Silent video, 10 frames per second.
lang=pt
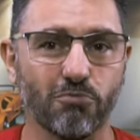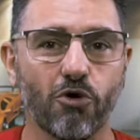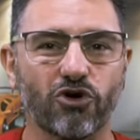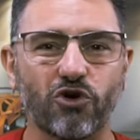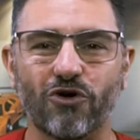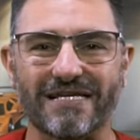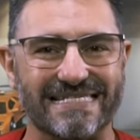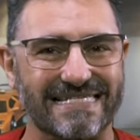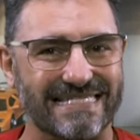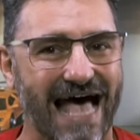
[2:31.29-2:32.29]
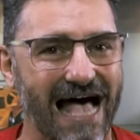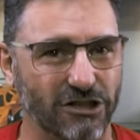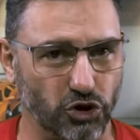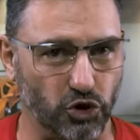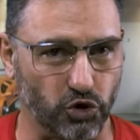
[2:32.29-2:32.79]
um
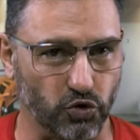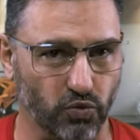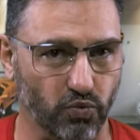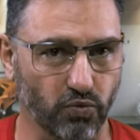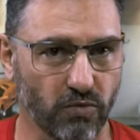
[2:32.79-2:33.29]
motorzaço